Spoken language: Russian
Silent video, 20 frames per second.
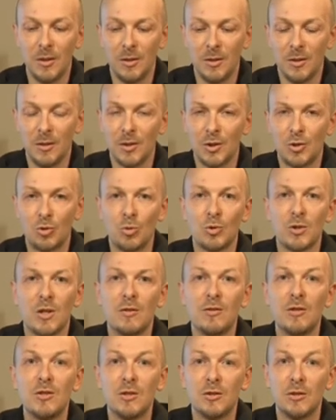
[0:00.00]
э, что
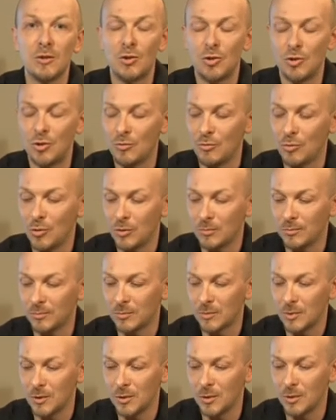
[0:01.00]
зависит от чего.
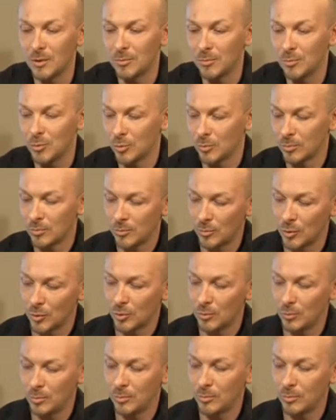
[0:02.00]
Э, ну, вот